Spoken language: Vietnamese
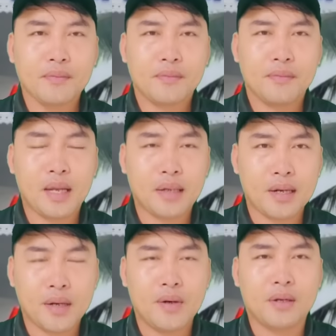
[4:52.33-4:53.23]
nhưng nó
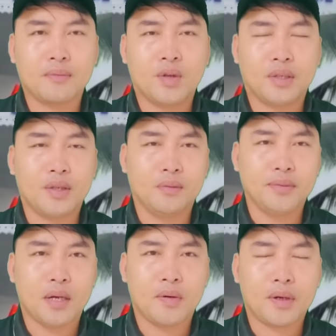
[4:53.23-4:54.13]
lôi ông huỳnh thị
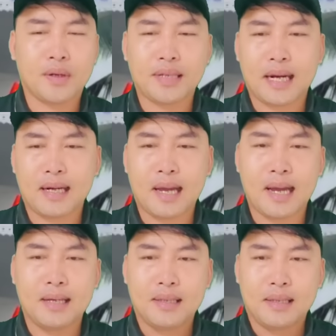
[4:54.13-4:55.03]
dũng vô nó nói rằng
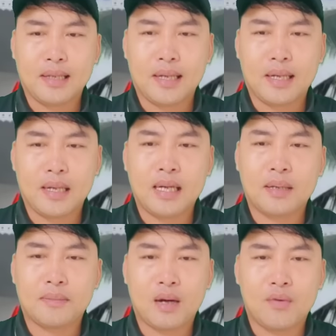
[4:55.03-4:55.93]
là à,
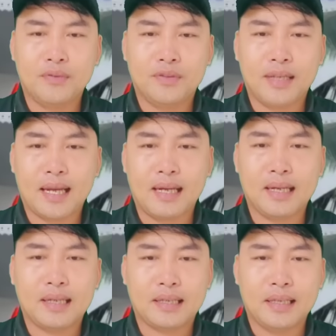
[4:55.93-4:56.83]
bà nguyễn phương hằng
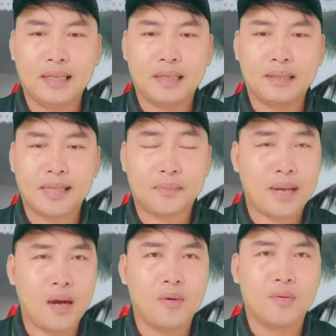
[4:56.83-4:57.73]
là chỉ là người cầm
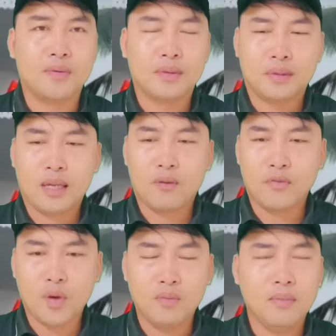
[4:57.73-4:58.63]
đầu
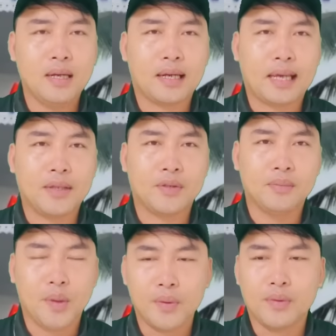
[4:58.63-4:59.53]
ông dũng mới là kẻ chủ
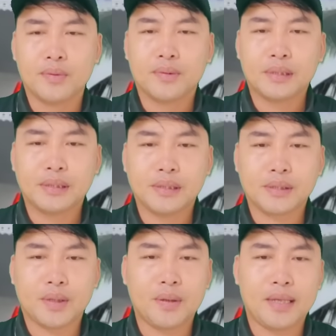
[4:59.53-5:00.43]
mưu Ờ,
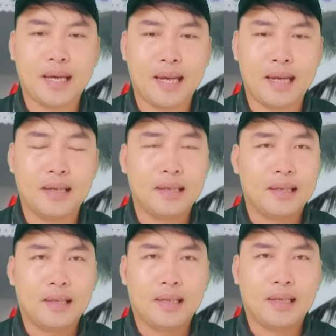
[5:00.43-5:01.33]
rồi là
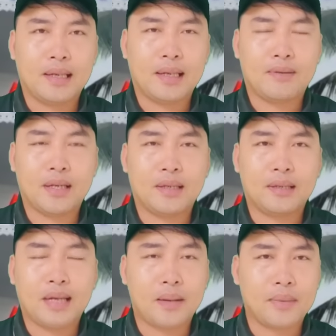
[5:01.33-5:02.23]
à, là phải
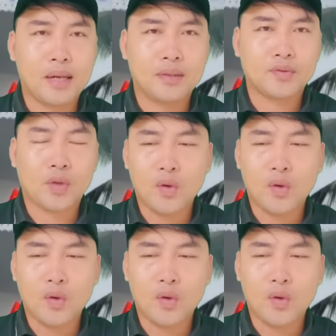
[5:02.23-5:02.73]
làm đơn tố